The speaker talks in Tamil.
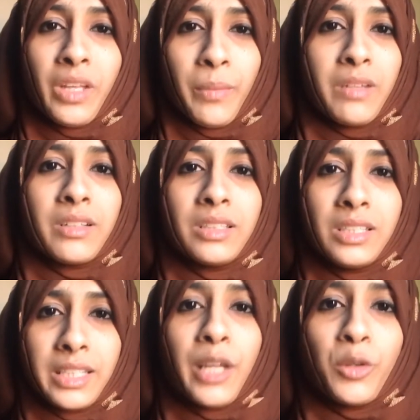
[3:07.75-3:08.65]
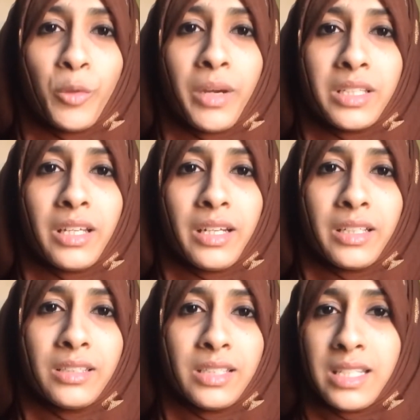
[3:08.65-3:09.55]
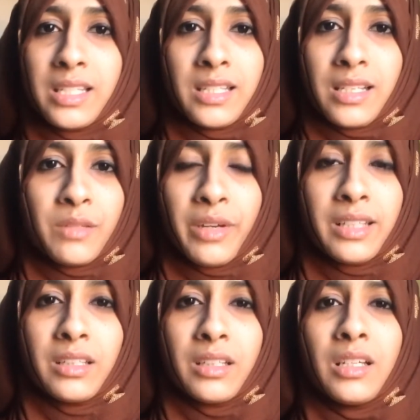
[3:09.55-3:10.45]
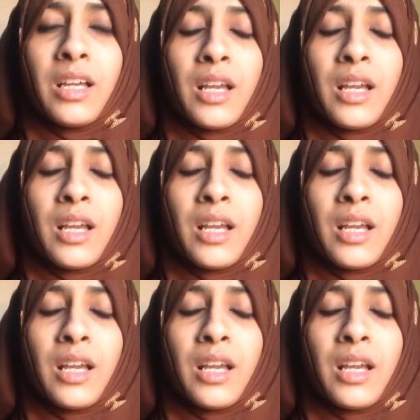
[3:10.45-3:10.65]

நம்மளுக்கு வந்து டெங்கு மாதிரியான டிசீசஸ் வருது